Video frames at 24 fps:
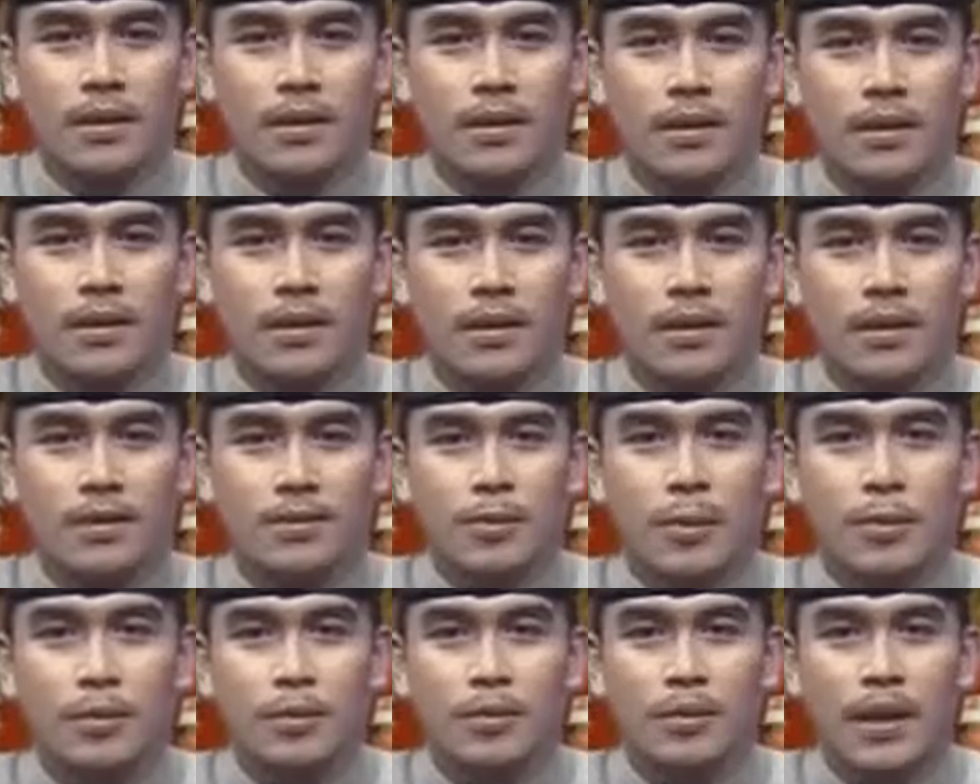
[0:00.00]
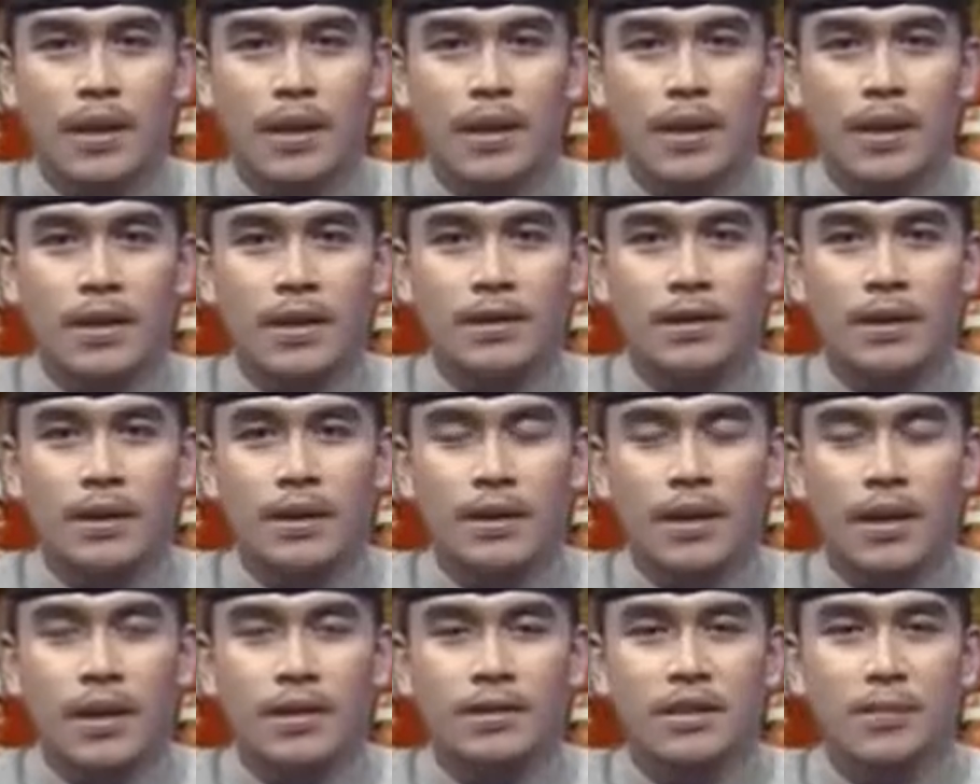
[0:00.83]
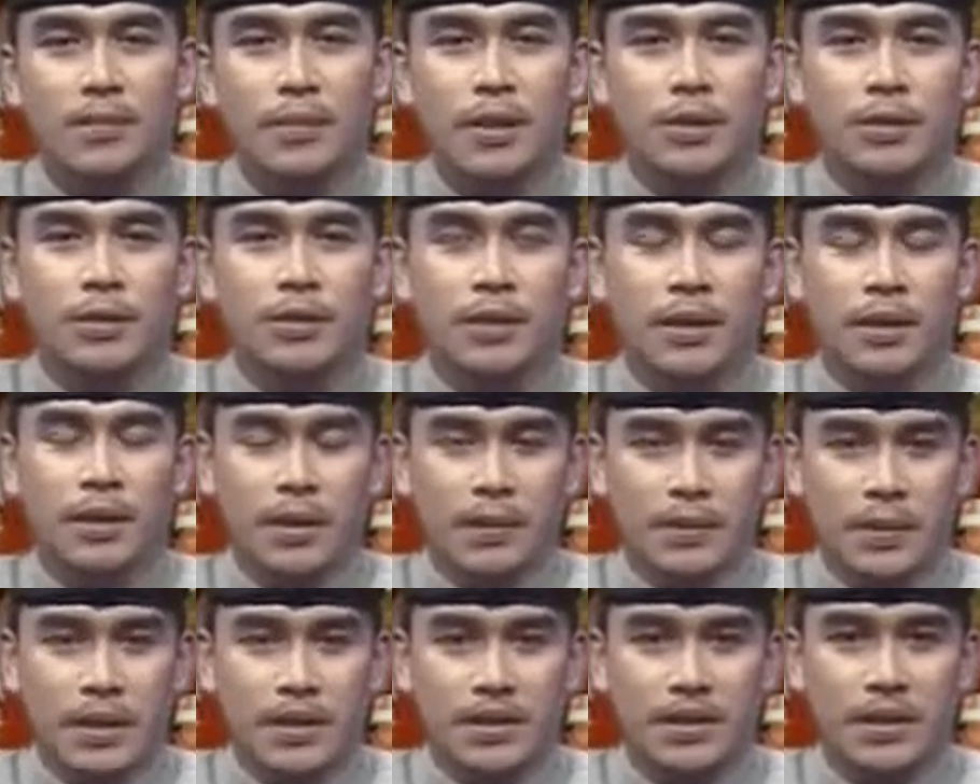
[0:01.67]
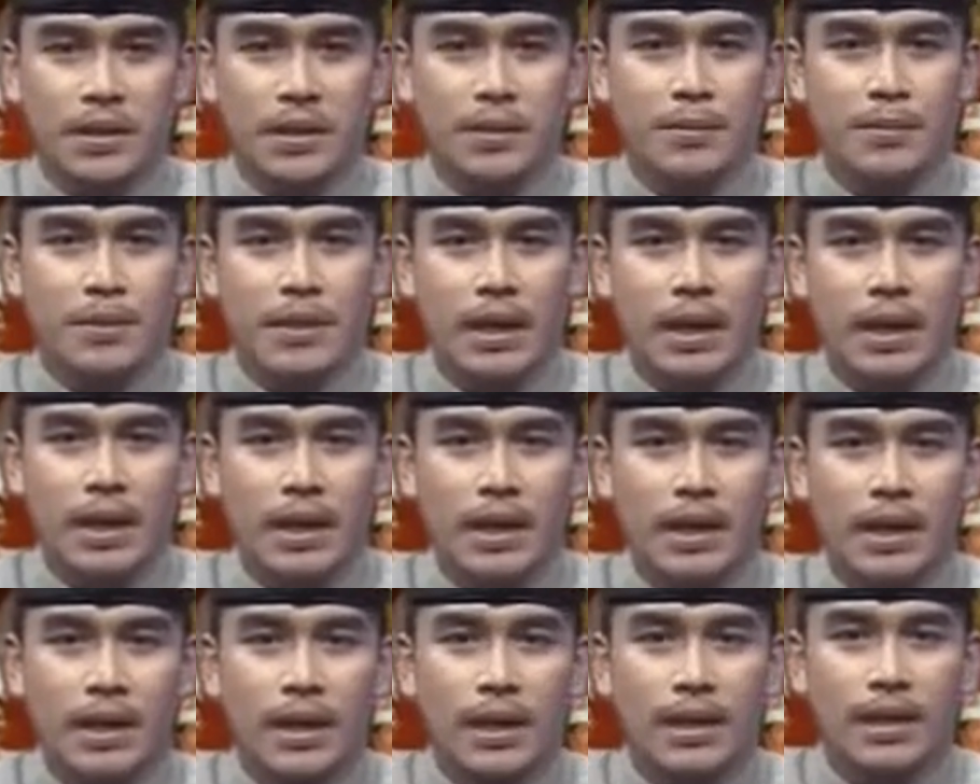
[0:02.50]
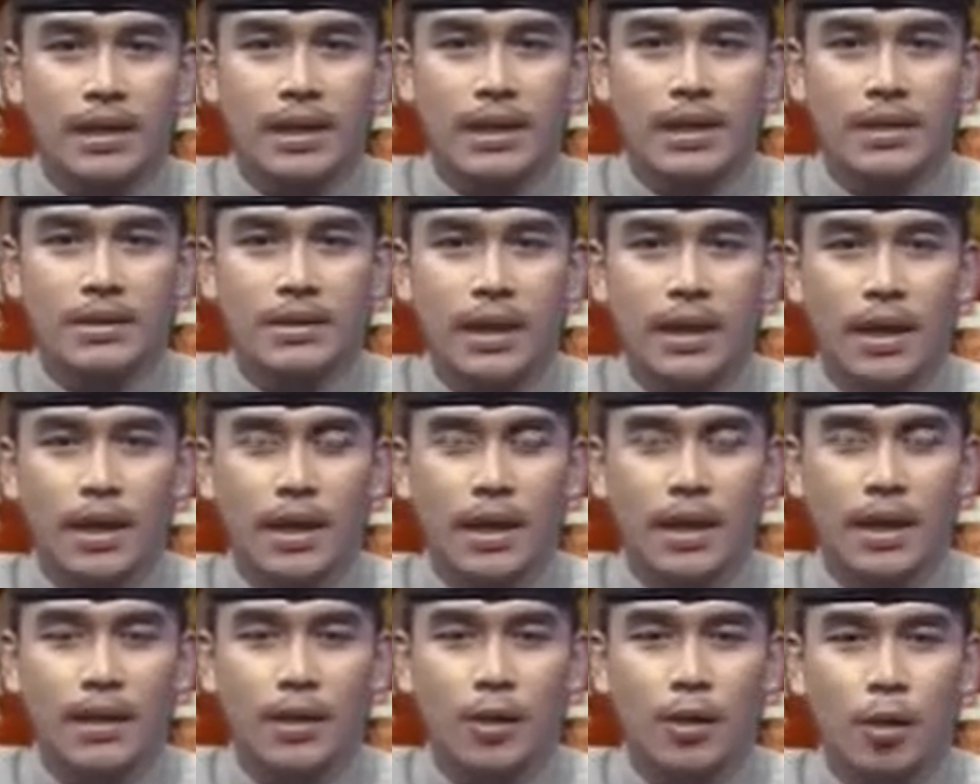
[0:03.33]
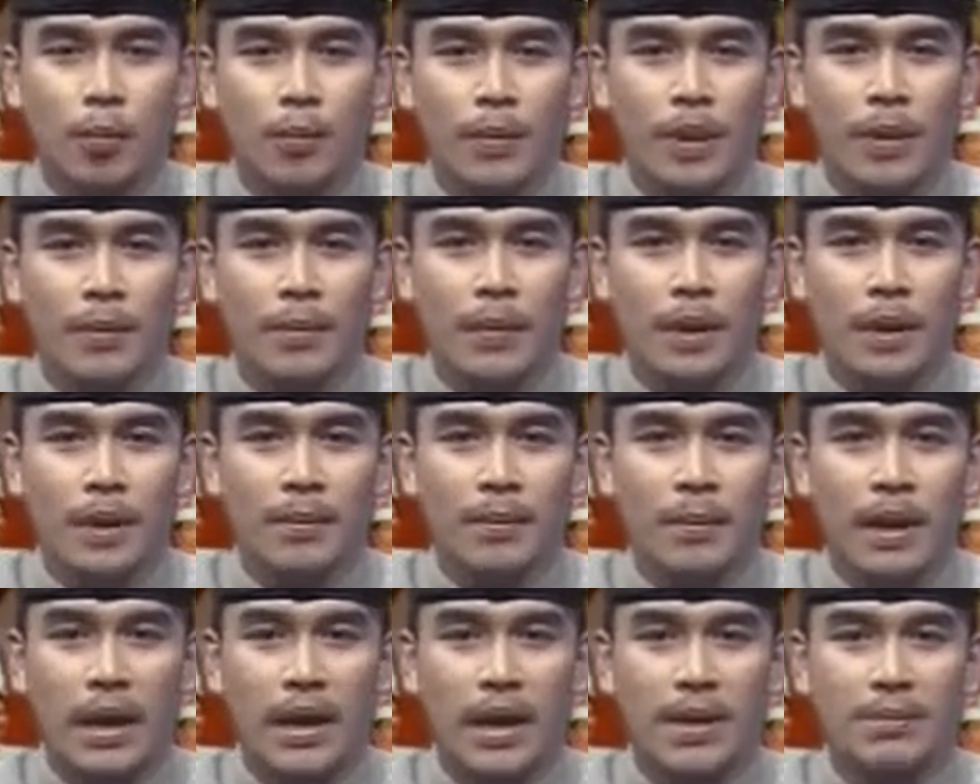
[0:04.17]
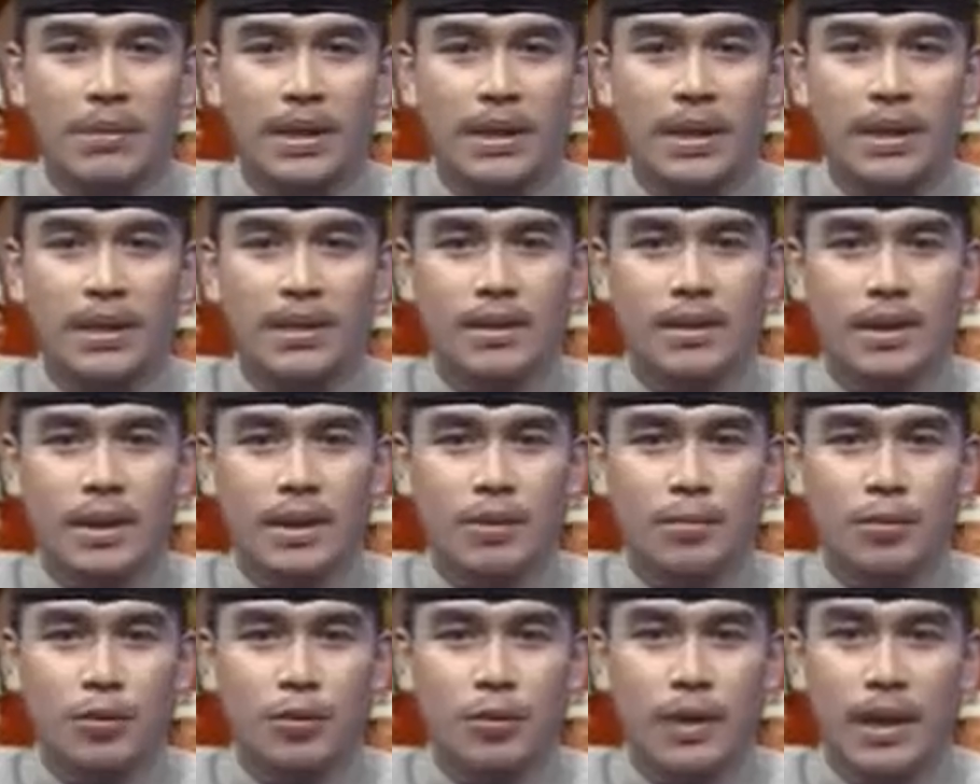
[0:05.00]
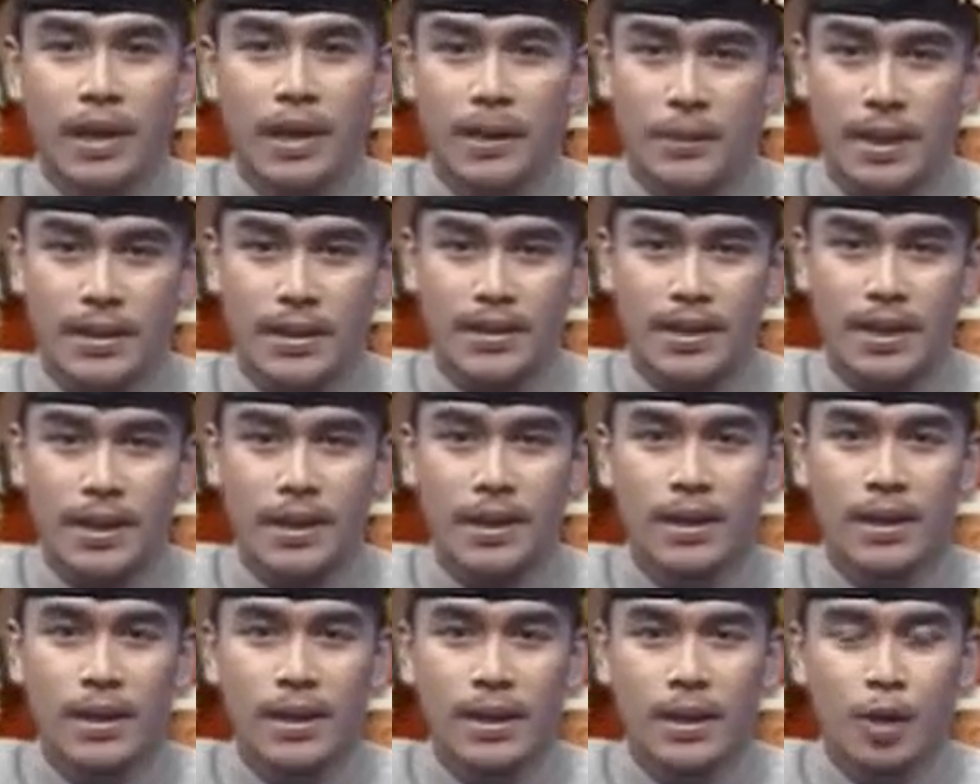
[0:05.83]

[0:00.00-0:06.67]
Dinas Perpustakaan dan Kearsipan Kota Denpasar menyerahkan hadiah serangkaian Lomba Pengembangan Minat dan Budaya Baca.